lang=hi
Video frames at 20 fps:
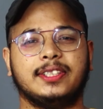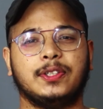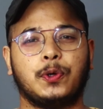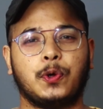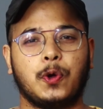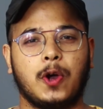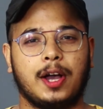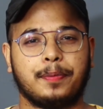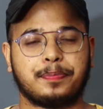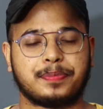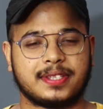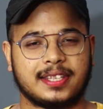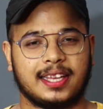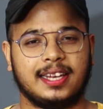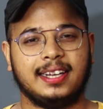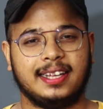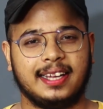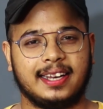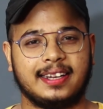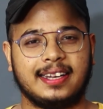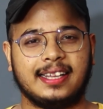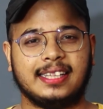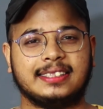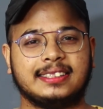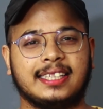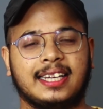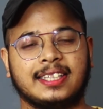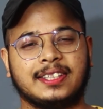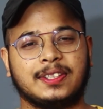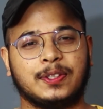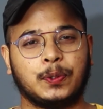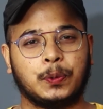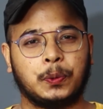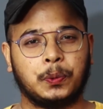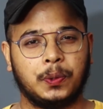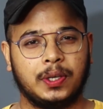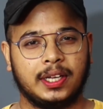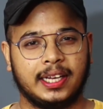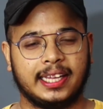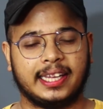जिनको आप सेल करना चाहते
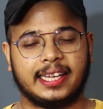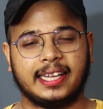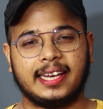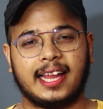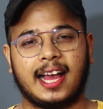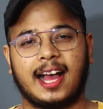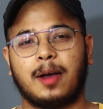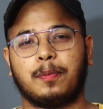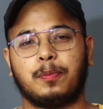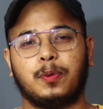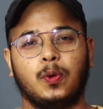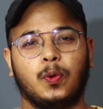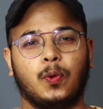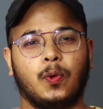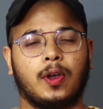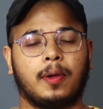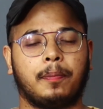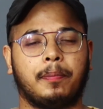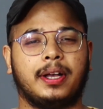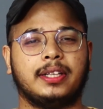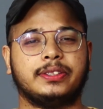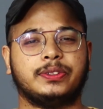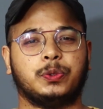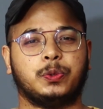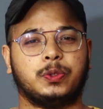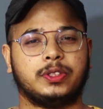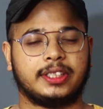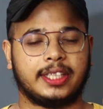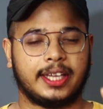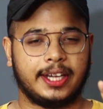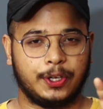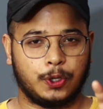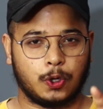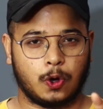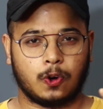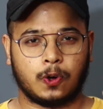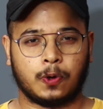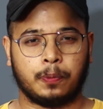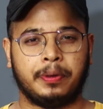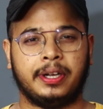हो लेकिन आप लोगों के पास उसके
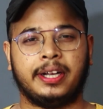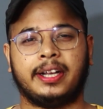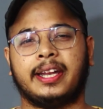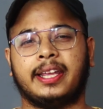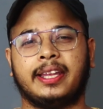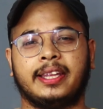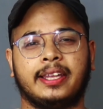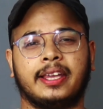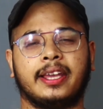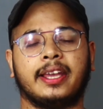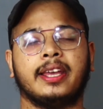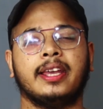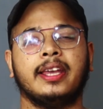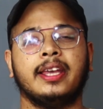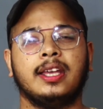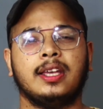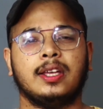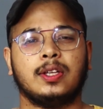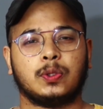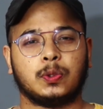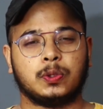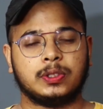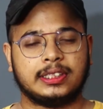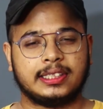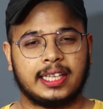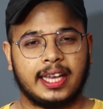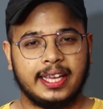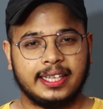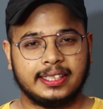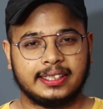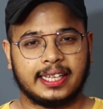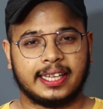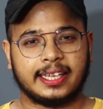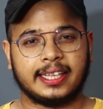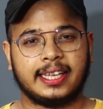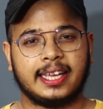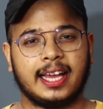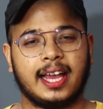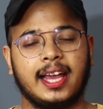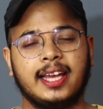डॉक्यूमेंट नहीं है तो इसका एक
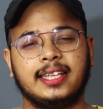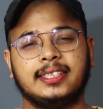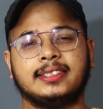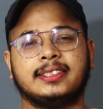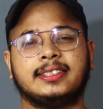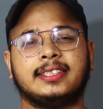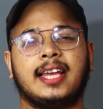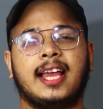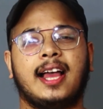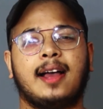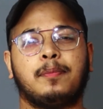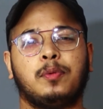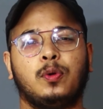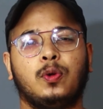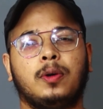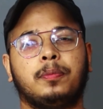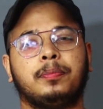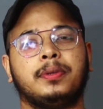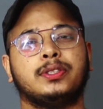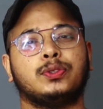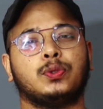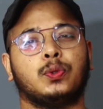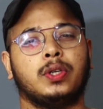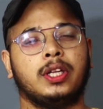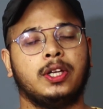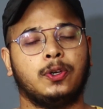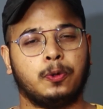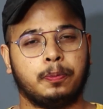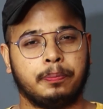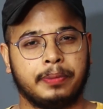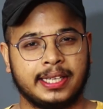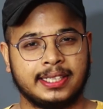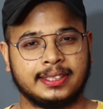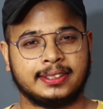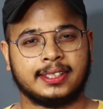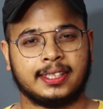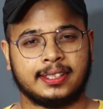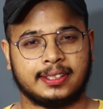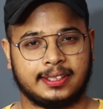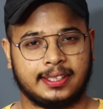तरीका है जिससे आप लोग अपने सोने को बेच
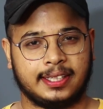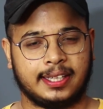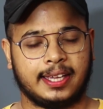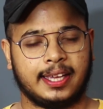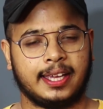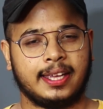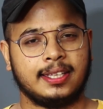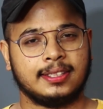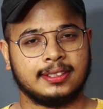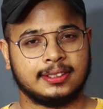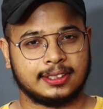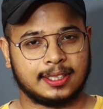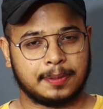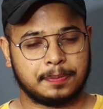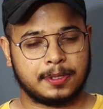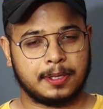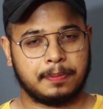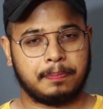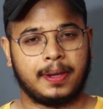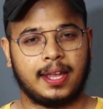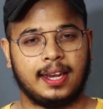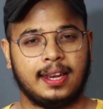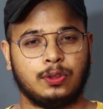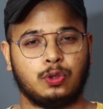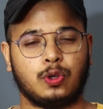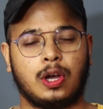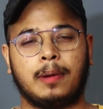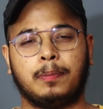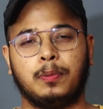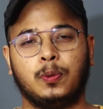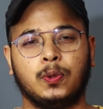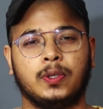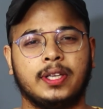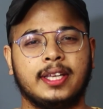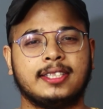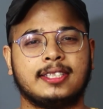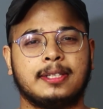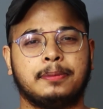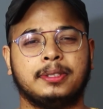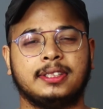सकते हैं सबसे पहले तो आप लोग
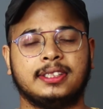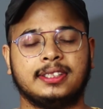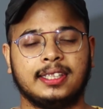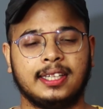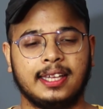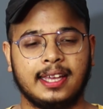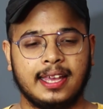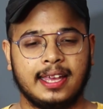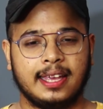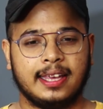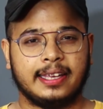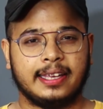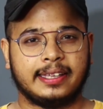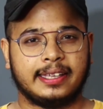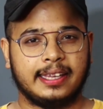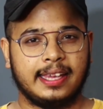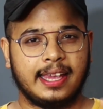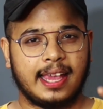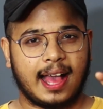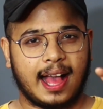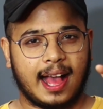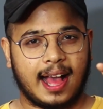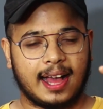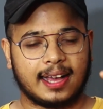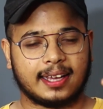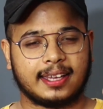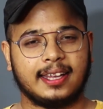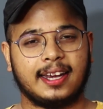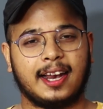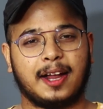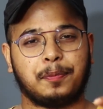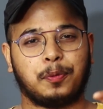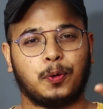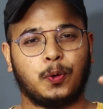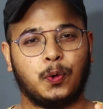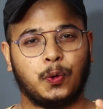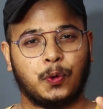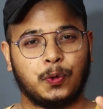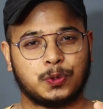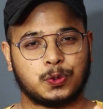ये समझिए कि आखिर आप
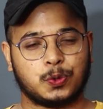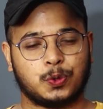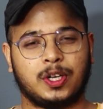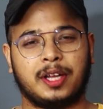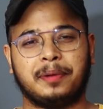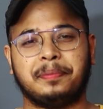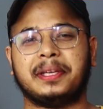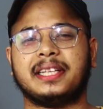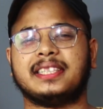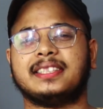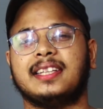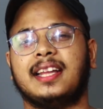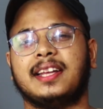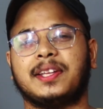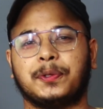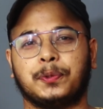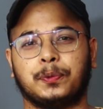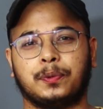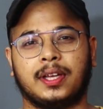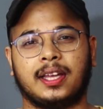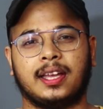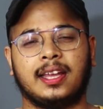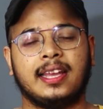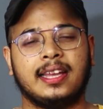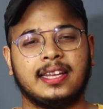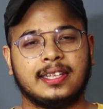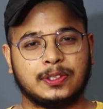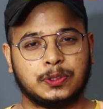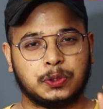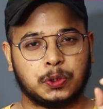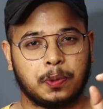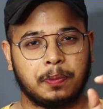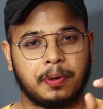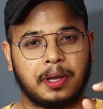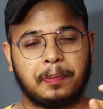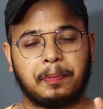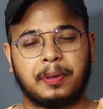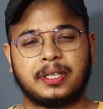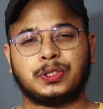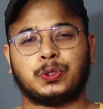लोगों को सोना बेचना क्यों है जो
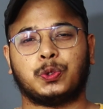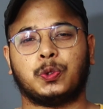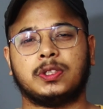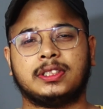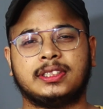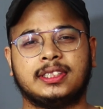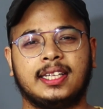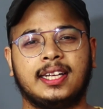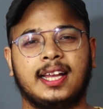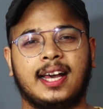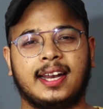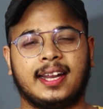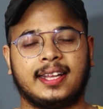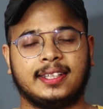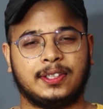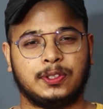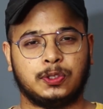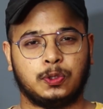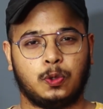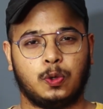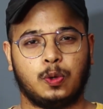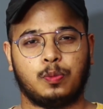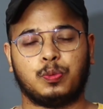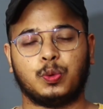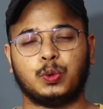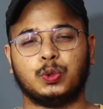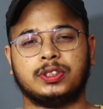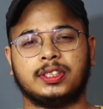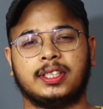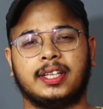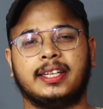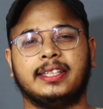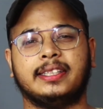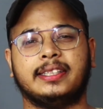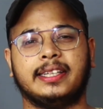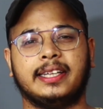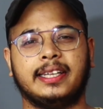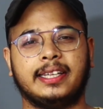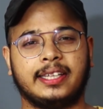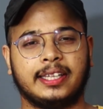मेरे पास क्वेश्चन आ रहे थे जो लोग पूछ रहे
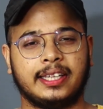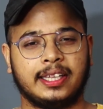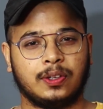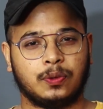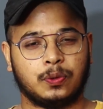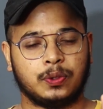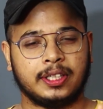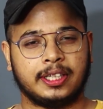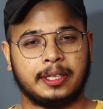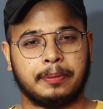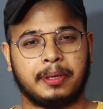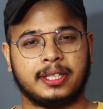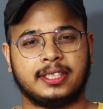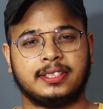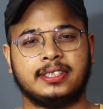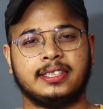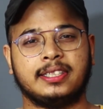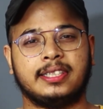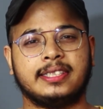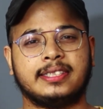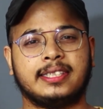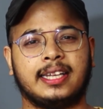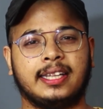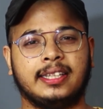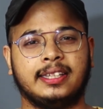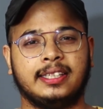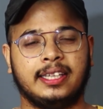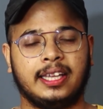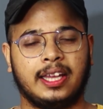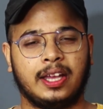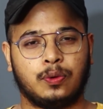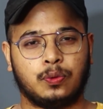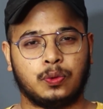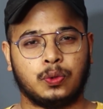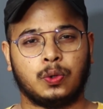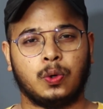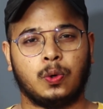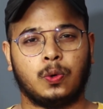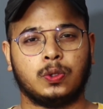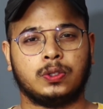थे कि उनकी बच्ची की शादी है
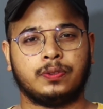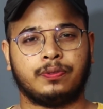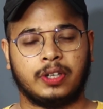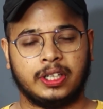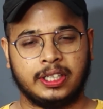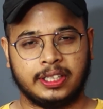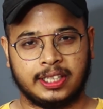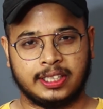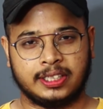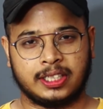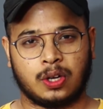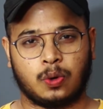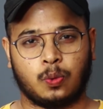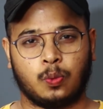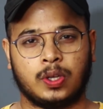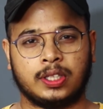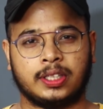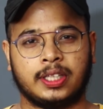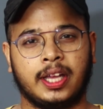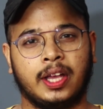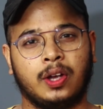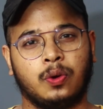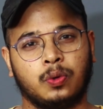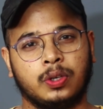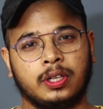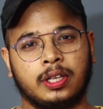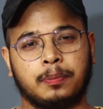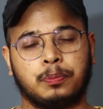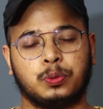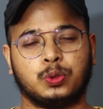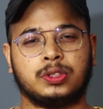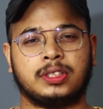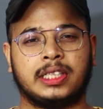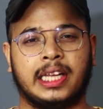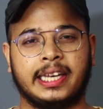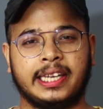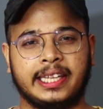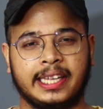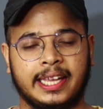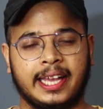उनको कुछ फंड की ज़रूरत है उनके
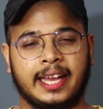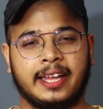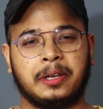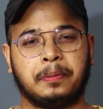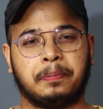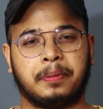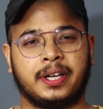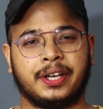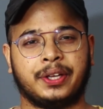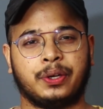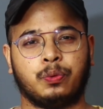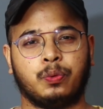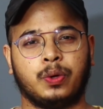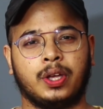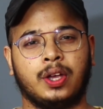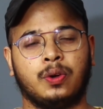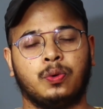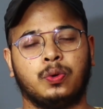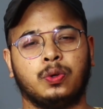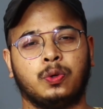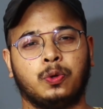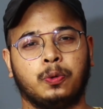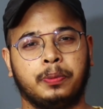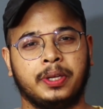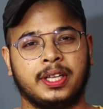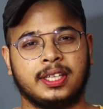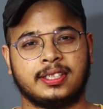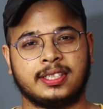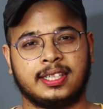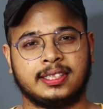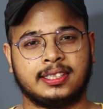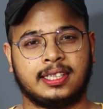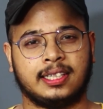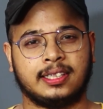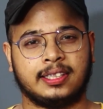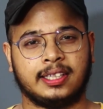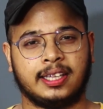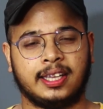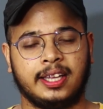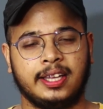पुश्तानी गहने पड़े हुए हैं उनको बेचना
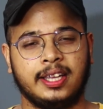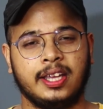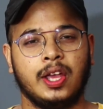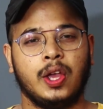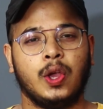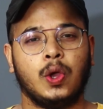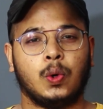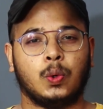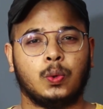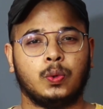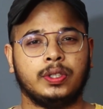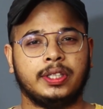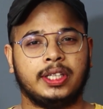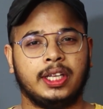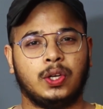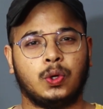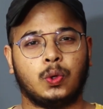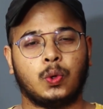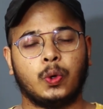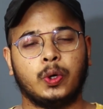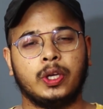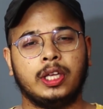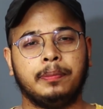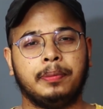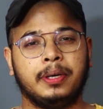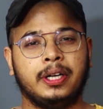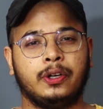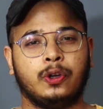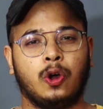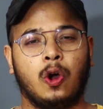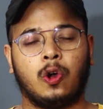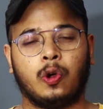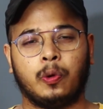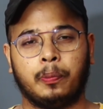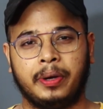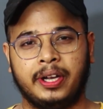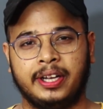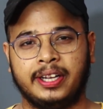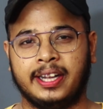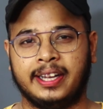चाहते हैं उनकी कोई भी
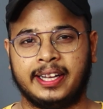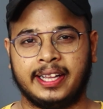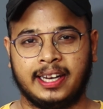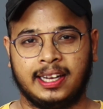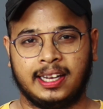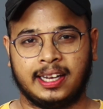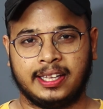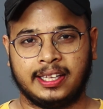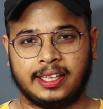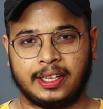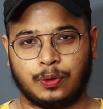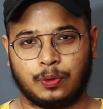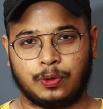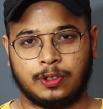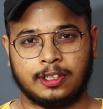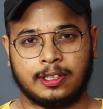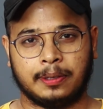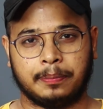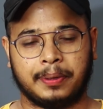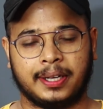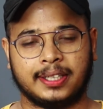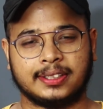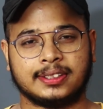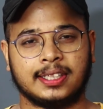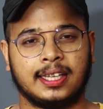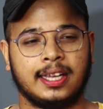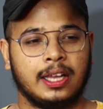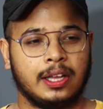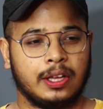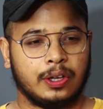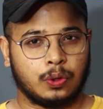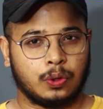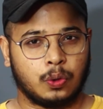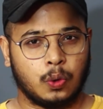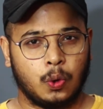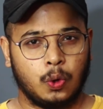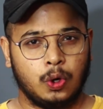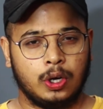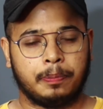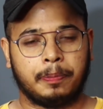डॉक्यूमेंट डिटेल नहीं है उनके पास
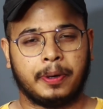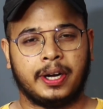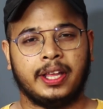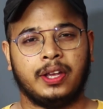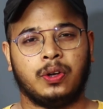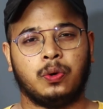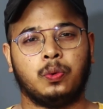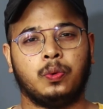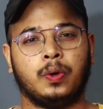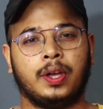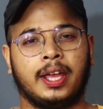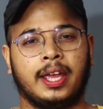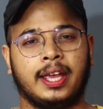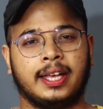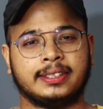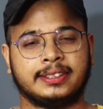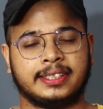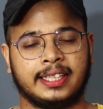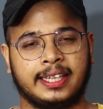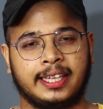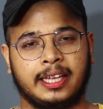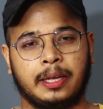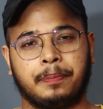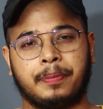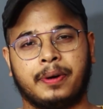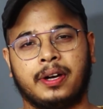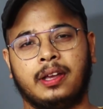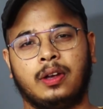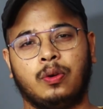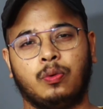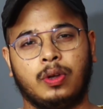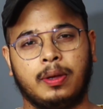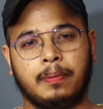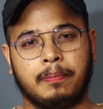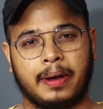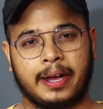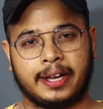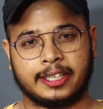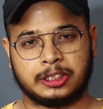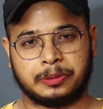गोल्ड पड़े हुए हैं सिक्के पड़े हुए
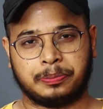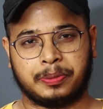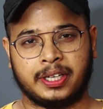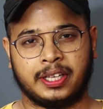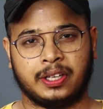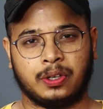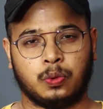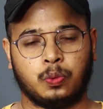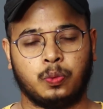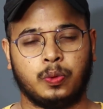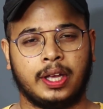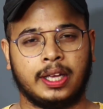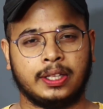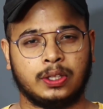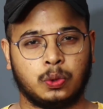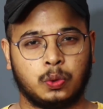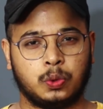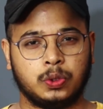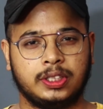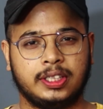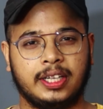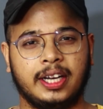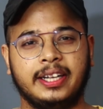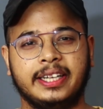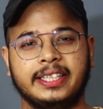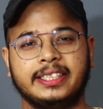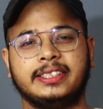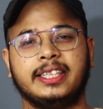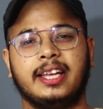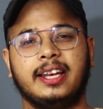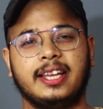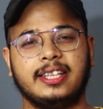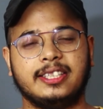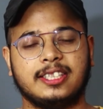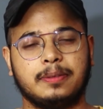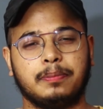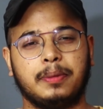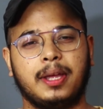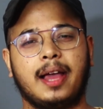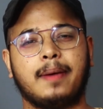बार्स पड़े हुए हैं तो कुछ कंडीशन है
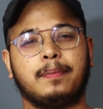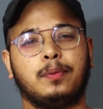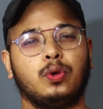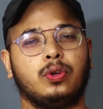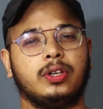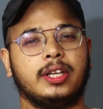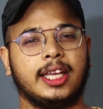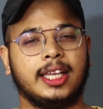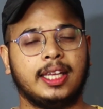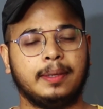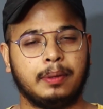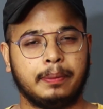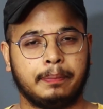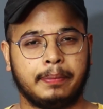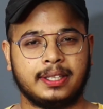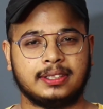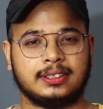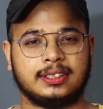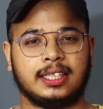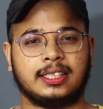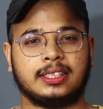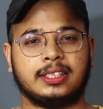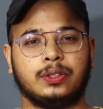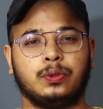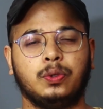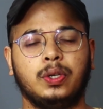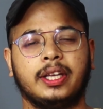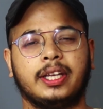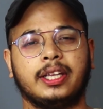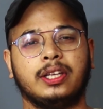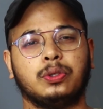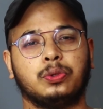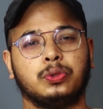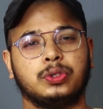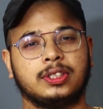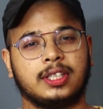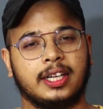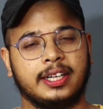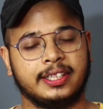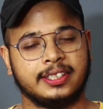जिनमें आप लोग नहीं भी बेच सकते हो लेकिन
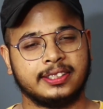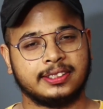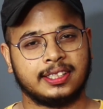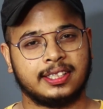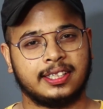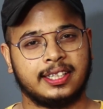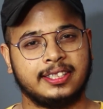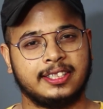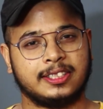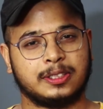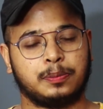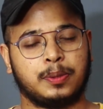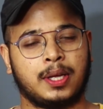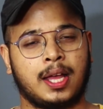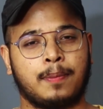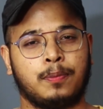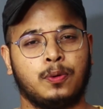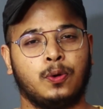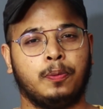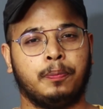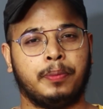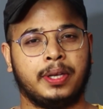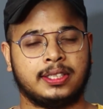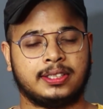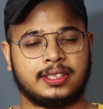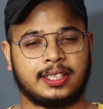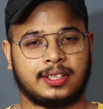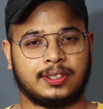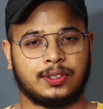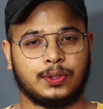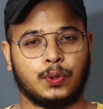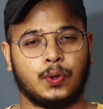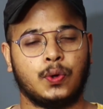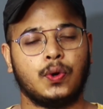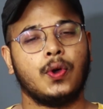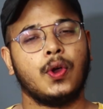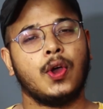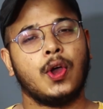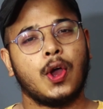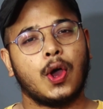कुछ कंडीशन है जिसमें आप लोग बेच सकते
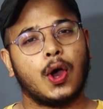हो